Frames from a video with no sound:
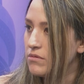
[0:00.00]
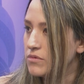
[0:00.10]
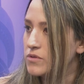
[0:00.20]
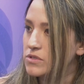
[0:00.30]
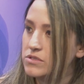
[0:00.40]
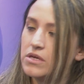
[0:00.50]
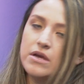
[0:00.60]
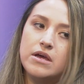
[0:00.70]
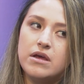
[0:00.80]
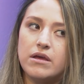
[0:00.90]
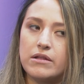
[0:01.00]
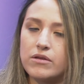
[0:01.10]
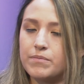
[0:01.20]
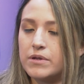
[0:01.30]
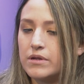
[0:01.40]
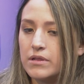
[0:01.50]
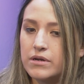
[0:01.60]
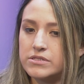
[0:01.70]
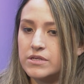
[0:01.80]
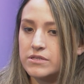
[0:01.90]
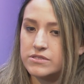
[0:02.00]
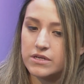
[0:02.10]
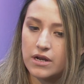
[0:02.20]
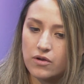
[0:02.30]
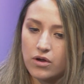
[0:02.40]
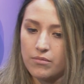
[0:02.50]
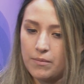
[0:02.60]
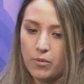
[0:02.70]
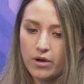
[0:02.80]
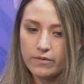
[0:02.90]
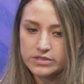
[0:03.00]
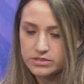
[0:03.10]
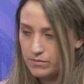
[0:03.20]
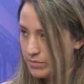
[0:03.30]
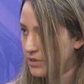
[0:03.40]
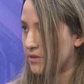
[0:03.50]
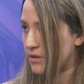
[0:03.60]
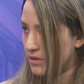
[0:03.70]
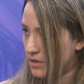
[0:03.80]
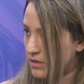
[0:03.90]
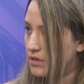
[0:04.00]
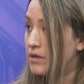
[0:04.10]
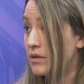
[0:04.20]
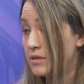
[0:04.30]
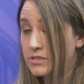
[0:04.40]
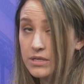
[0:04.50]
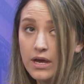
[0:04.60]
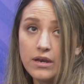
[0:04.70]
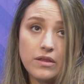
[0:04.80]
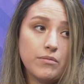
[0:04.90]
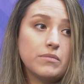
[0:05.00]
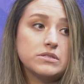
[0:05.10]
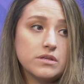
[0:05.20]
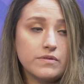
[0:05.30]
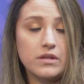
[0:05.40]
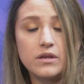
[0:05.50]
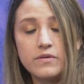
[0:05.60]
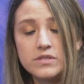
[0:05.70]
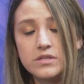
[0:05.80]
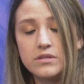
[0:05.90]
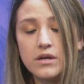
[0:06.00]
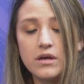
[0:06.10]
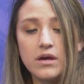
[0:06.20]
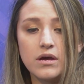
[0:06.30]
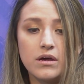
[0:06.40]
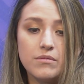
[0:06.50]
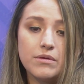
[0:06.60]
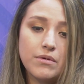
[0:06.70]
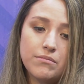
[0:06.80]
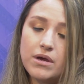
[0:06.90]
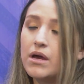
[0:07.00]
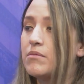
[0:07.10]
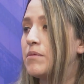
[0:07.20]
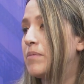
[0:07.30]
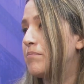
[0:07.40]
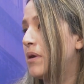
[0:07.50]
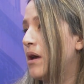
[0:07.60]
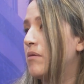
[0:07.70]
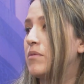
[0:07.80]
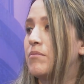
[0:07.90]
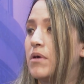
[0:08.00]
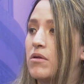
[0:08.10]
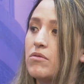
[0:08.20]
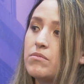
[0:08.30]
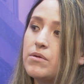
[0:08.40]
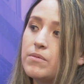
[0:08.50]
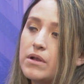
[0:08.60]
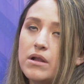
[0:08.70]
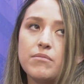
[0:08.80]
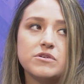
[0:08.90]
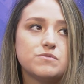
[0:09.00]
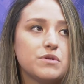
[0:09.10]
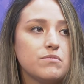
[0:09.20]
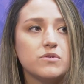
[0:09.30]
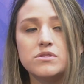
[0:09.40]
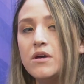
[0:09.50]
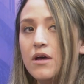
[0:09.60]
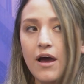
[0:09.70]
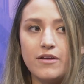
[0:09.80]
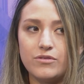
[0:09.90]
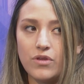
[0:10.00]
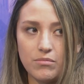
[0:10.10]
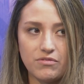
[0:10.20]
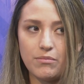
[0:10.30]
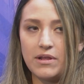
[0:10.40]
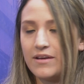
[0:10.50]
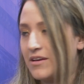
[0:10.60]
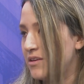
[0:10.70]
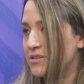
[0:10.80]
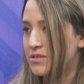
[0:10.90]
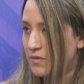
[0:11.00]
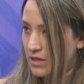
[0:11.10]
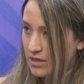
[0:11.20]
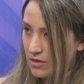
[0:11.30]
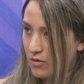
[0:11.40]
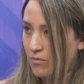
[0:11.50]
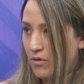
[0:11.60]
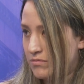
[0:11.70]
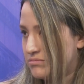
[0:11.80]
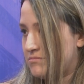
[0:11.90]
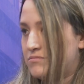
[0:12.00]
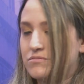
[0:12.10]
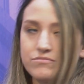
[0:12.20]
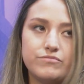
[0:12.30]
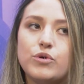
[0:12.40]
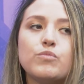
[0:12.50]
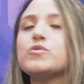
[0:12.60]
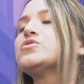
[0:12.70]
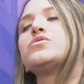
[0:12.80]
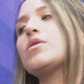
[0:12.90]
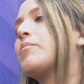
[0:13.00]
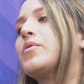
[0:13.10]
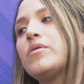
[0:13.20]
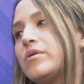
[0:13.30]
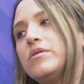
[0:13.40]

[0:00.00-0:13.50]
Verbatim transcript: Entonces, el no perder la residencia era algo que me empujaba siempre a tener que regresar, además de venir a visitar a, mi mamá, a mi papá, a mi hermano, a mi abuela, a mis primos, a toda mi familia que ya estaba aquí como por mucho tiempo